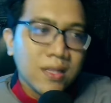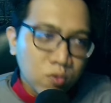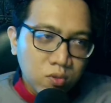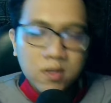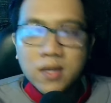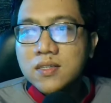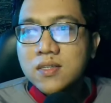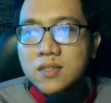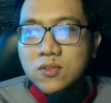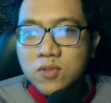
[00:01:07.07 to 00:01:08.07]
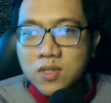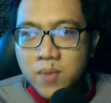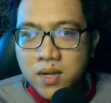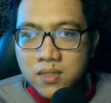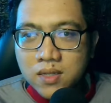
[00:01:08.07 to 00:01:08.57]
guys. Ini susah
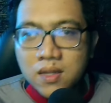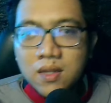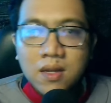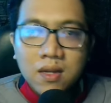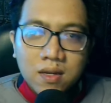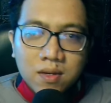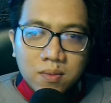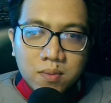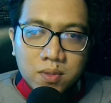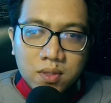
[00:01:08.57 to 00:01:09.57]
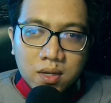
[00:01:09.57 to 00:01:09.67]
banget ya potong